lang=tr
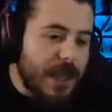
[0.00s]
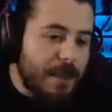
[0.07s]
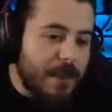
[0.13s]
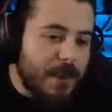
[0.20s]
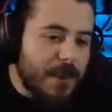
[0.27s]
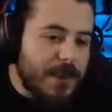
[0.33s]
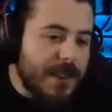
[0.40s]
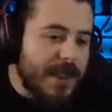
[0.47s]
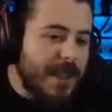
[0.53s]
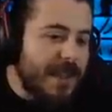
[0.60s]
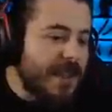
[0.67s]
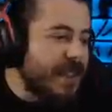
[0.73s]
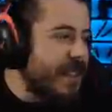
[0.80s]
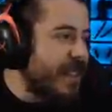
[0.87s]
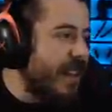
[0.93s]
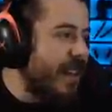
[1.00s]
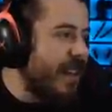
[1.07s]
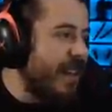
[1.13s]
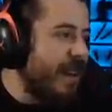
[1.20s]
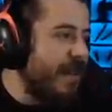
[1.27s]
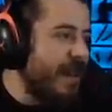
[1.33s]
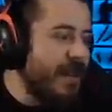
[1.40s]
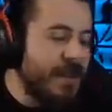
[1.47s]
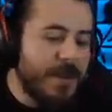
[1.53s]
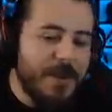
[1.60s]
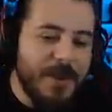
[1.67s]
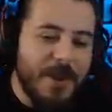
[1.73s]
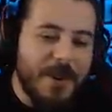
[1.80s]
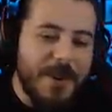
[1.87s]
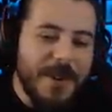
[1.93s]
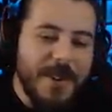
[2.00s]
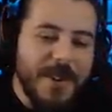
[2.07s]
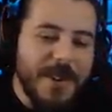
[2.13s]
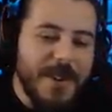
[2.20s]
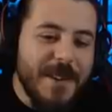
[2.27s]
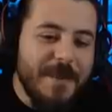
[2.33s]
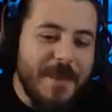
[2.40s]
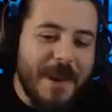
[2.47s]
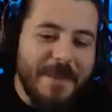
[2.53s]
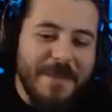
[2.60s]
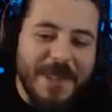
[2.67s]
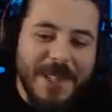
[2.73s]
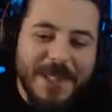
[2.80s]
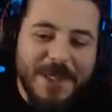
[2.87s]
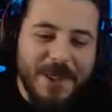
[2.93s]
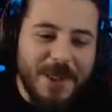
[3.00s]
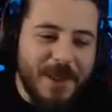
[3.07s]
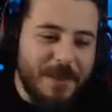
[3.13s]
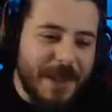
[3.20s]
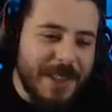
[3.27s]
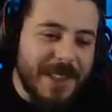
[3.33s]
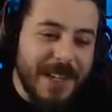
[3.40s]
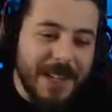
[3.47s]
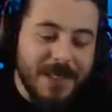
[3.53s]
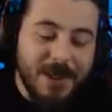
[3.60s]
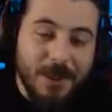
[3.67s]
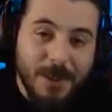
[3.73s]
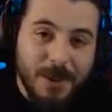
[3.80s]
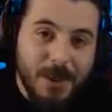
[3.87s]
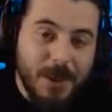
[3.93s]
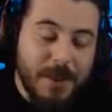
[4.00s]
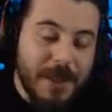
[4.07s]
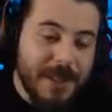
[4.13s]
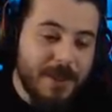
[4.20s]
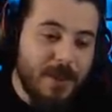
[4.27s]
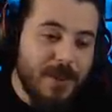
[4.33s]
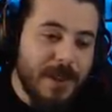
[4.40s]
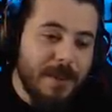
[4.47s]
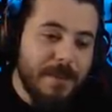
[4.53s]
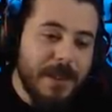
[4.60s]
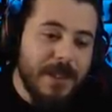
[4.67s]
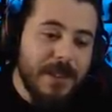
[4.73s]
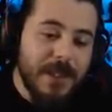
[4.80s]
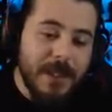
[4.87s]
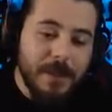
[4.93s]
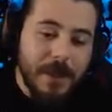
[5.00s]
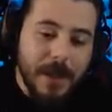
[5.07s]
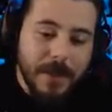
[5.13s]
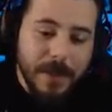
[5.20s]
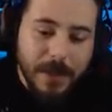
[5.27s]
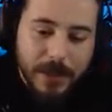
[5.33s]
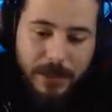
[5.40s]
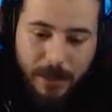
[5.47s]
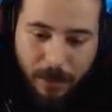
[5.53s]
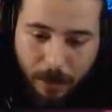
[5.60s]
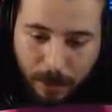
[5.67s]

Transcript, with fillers: yapıyordu işte. Salih hava atıyordu. Yok ben birinci oluyorum. Bak Diren sonuncuydu. Ben sondan birinciydim. Hayatta işte ne